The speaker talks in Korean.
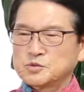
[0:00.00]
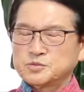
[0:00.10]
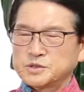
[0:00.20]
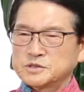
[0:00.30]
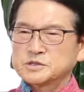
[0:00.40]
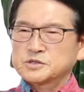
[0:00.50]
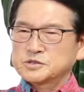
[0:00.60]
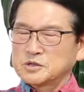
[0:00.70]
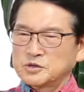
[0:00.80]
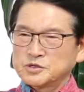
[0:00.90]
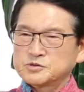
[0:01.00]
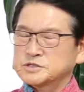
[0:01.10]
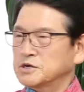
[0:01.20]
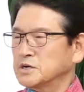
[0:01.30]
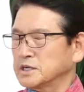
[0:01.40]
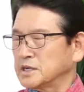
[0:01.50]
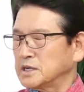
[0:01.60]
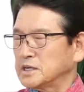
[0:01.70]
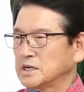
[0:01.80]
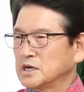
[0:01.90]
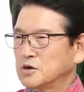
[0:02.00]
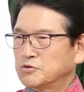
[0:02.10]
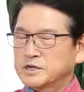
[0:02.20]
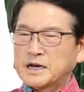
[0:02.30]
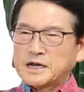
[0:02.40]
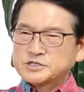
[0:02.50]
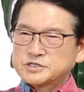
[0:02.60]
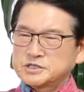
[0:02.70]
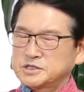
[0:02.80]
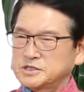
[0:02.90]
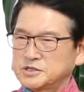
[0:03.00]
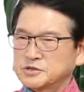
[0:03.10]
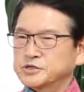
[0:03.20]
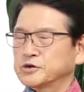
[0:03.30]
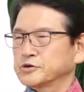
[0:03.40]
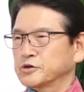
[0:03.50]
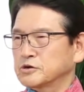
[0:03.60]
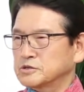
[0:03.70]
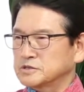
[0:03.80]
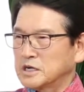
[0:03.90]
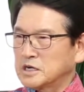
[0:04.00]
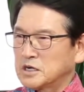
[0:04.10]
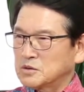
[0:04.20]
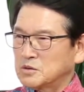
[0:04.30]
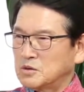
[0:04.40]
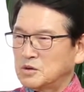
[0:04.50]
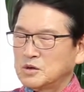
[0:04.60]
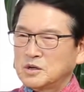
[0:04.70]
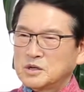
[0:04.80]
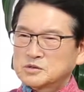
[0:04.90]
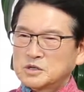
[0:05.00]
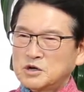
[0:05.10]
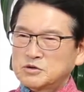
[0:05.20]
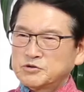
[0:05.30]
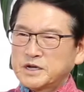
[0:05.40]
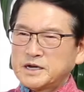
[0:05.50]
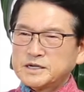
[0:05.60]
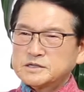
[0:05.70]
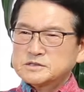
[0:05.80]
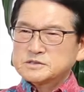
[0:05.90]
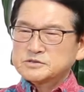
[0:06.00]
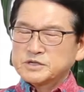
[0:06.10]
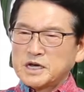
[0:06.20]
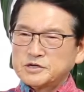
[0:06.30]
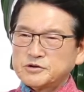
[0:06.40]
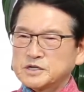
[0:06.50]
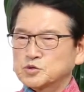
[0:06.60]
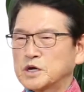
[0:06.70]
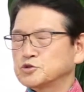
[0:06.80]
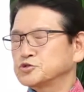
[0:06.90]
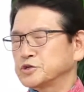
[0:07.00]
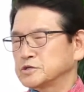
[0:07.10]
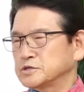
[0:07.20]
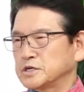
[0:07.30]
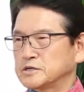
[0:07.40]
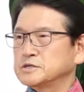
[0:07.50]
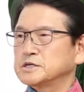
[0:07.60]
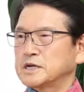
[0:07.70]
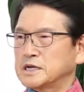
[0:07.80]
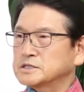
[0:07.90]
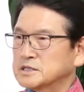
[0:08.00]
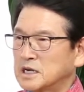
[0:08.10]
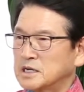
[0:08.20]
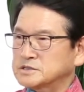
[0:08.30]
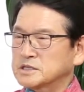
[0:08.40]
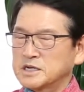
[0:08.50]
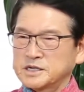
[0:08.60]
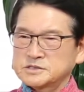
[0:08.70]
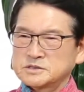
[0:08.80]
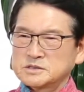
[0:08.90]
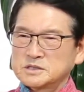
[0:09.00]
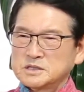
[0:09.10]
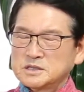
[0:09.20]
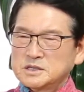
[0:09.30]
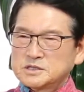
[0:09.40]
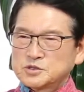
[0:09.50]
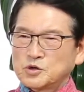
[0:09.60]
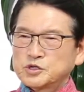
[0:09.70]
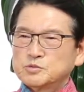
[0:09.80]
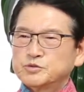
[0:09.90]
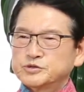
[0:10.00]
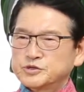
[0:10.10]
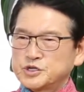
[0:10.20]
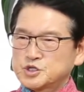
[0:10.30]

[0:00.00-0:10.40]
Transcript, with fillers: 동부 이런 어려운 상황에 우리 같이 역경을 겪어 나가고 또 아울러 우리 한인들 우리 한인이 도와줄 수 있는 이런 일이 아닌가 생각해서 어려운 분들